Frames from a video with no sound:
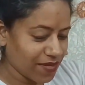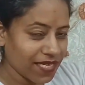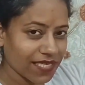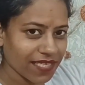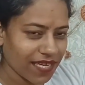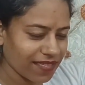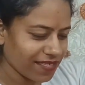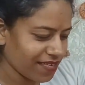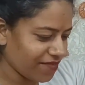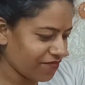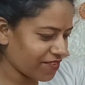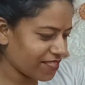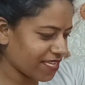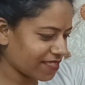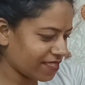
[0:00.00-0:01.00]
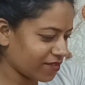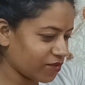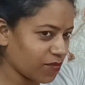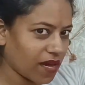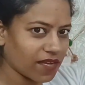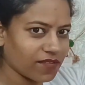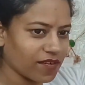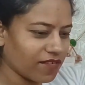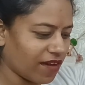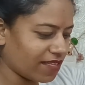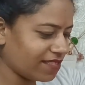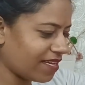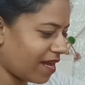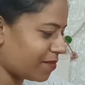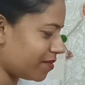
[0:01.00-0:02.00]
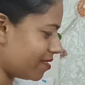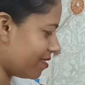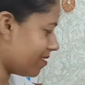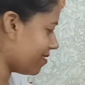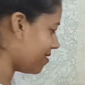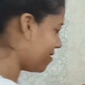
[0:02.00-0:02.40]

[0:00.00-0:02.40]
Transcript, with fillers: भीग जाते ना फिर देखते दोबारा धुलवाती है आपसे